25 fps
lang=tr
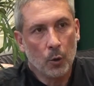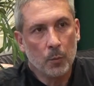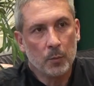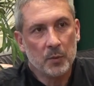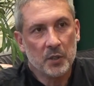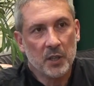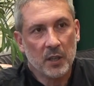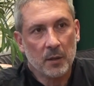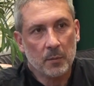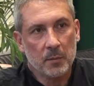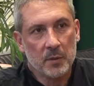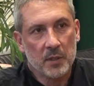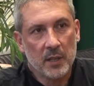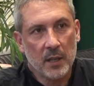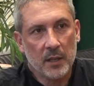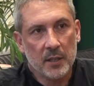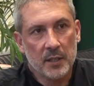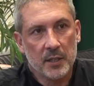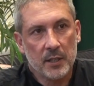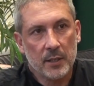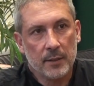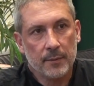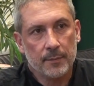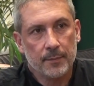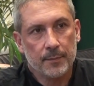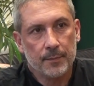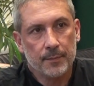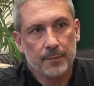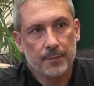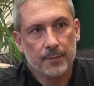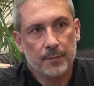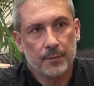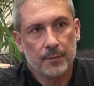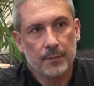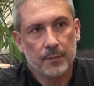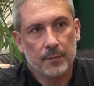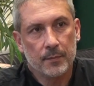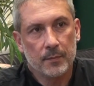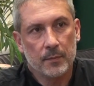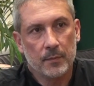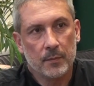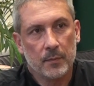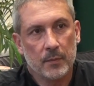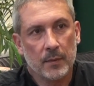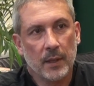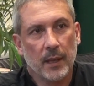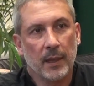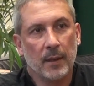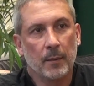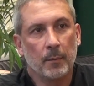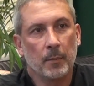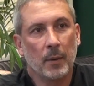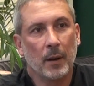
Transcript: olmayacak mı sence? Hiç önemli değil. Değil.